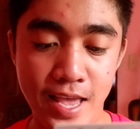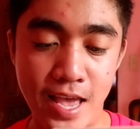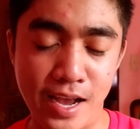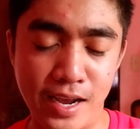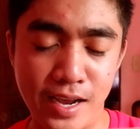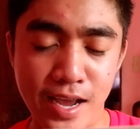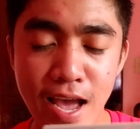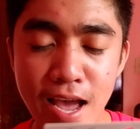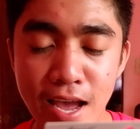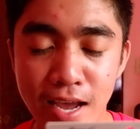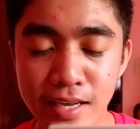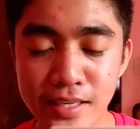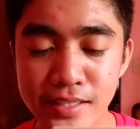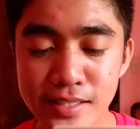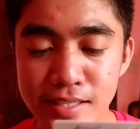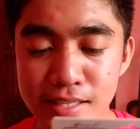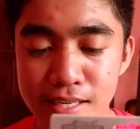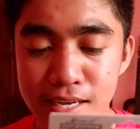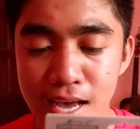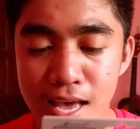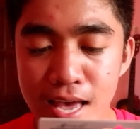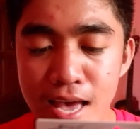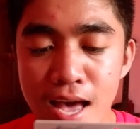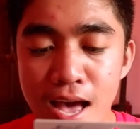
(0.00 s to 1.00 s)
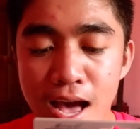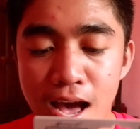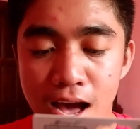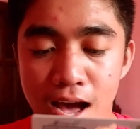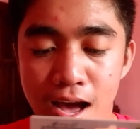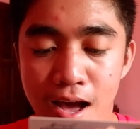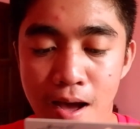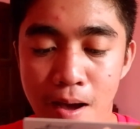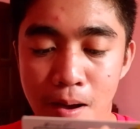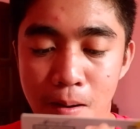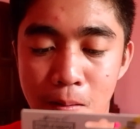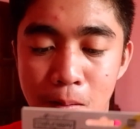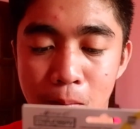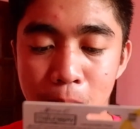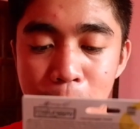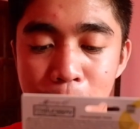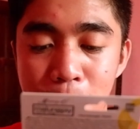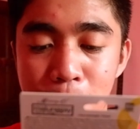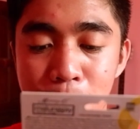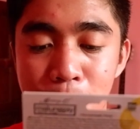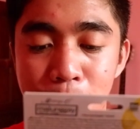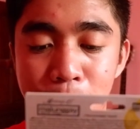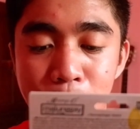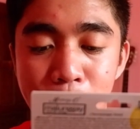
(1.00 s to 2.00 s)
Kaya, guys, uh,
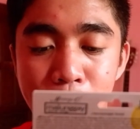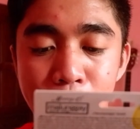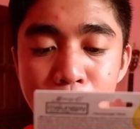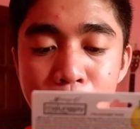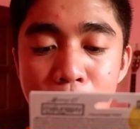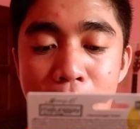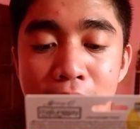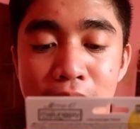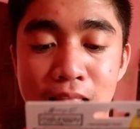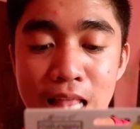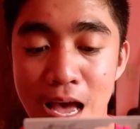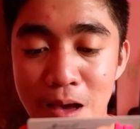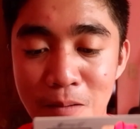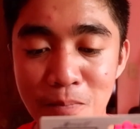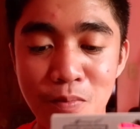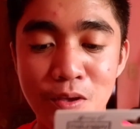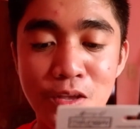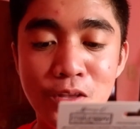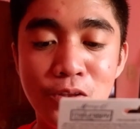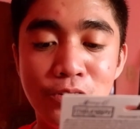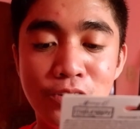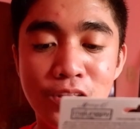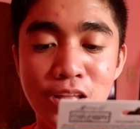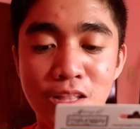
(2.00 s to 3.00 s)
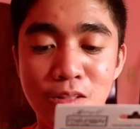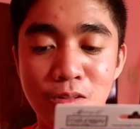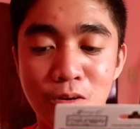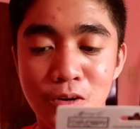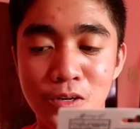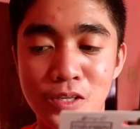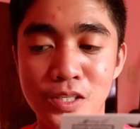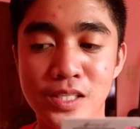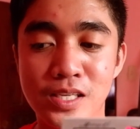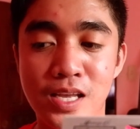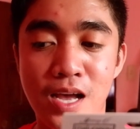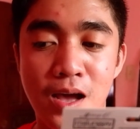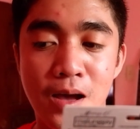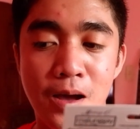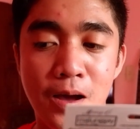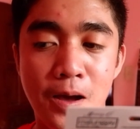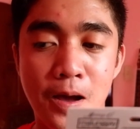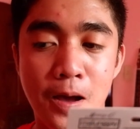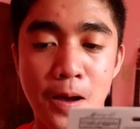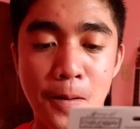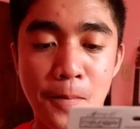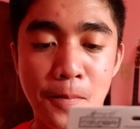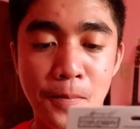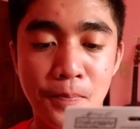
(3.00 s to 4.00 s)
hanapin nyo na to sa
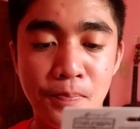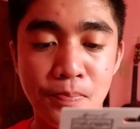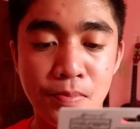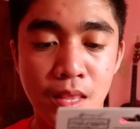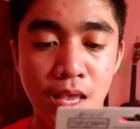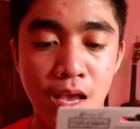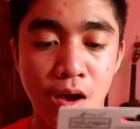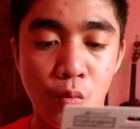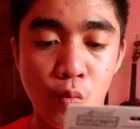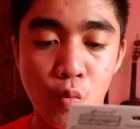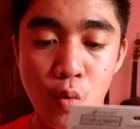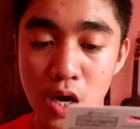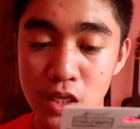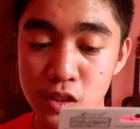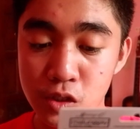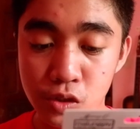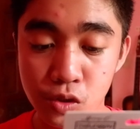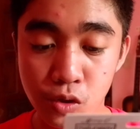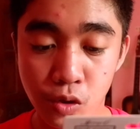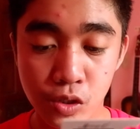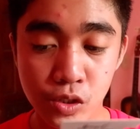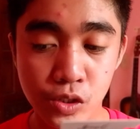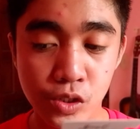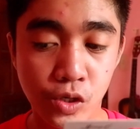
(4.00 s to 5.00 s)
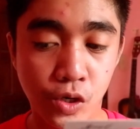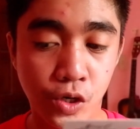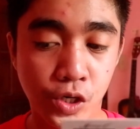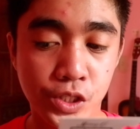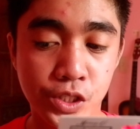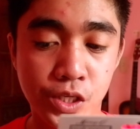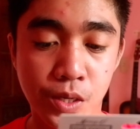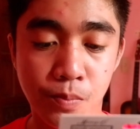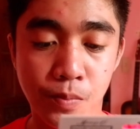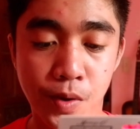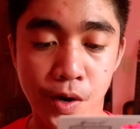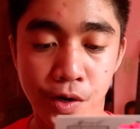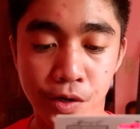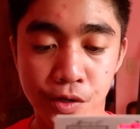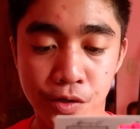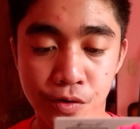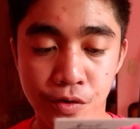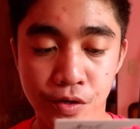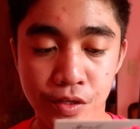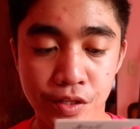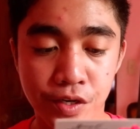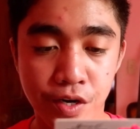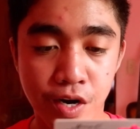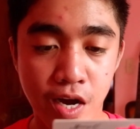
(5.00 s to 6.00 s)
Watson's or sa
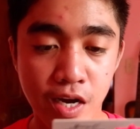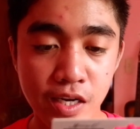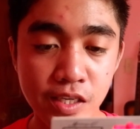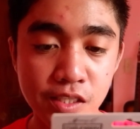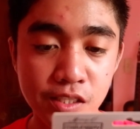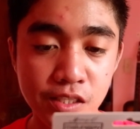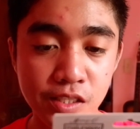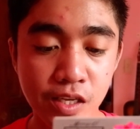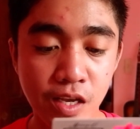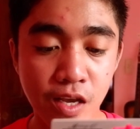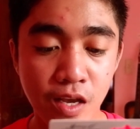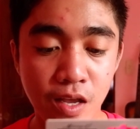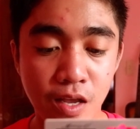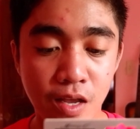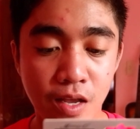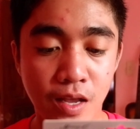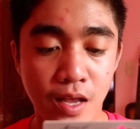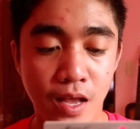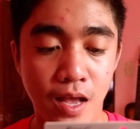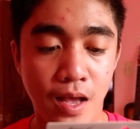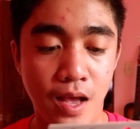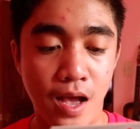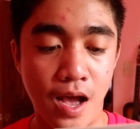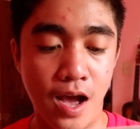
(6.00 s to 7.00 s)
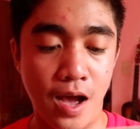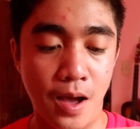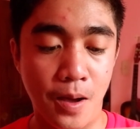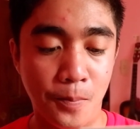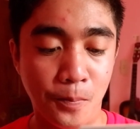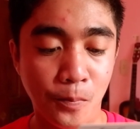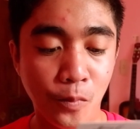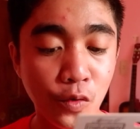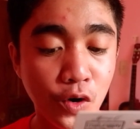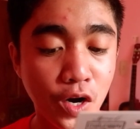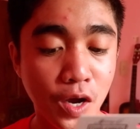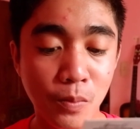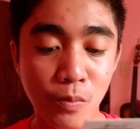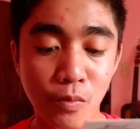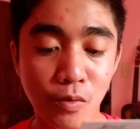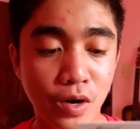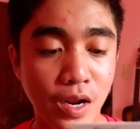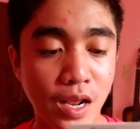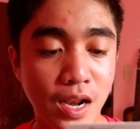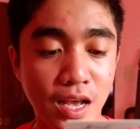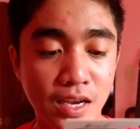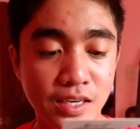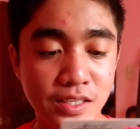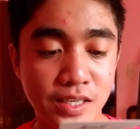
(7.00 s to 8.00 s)
Mercury Drugs. Uh,
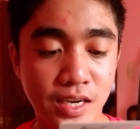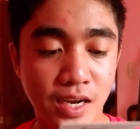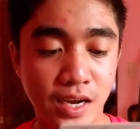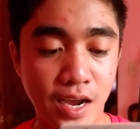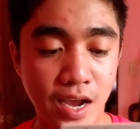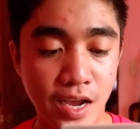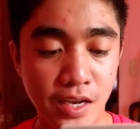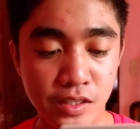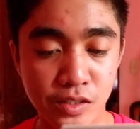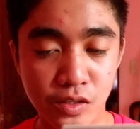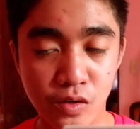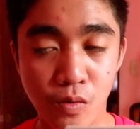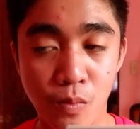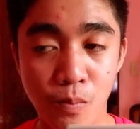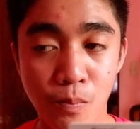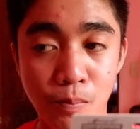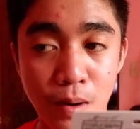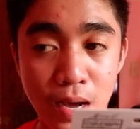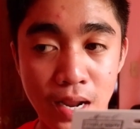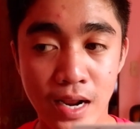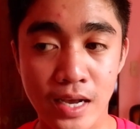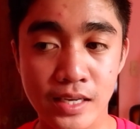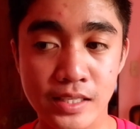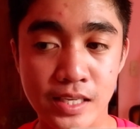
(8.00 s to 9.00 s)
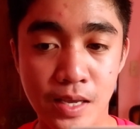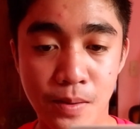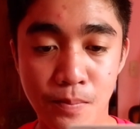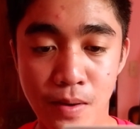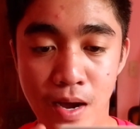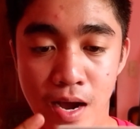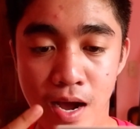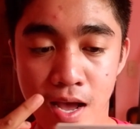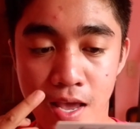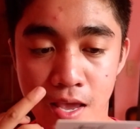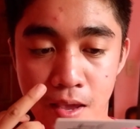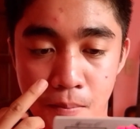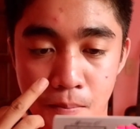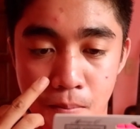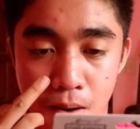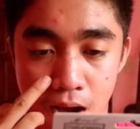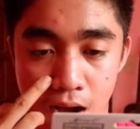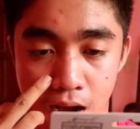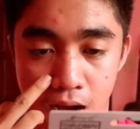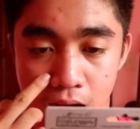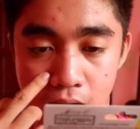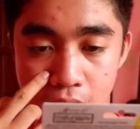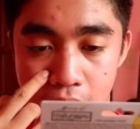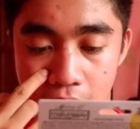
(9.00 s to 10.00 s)
murang-mura lang siya guys kumpara sa mga
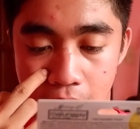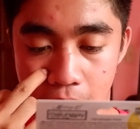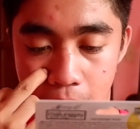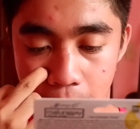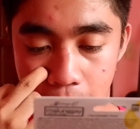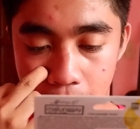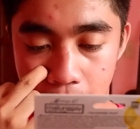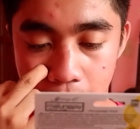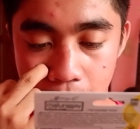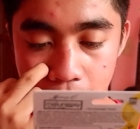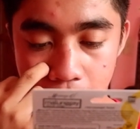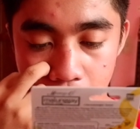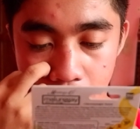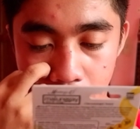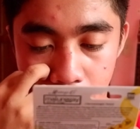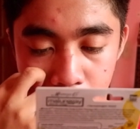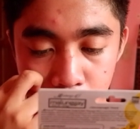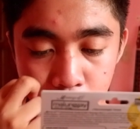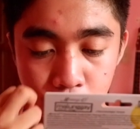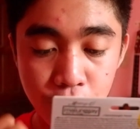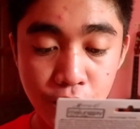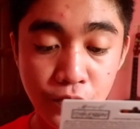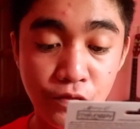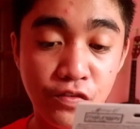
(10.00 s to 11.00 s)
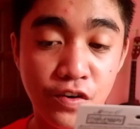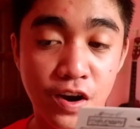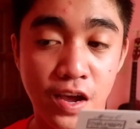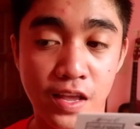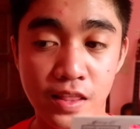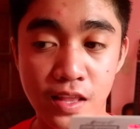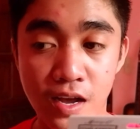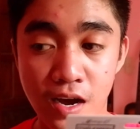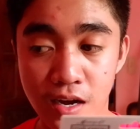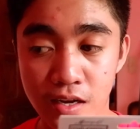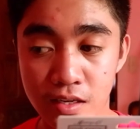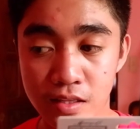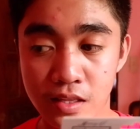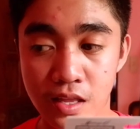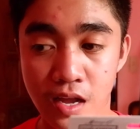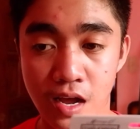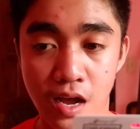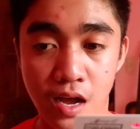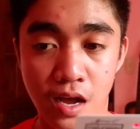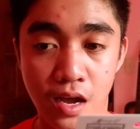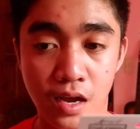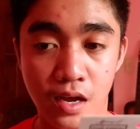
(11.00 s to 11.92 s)
ibang uh, beauty product na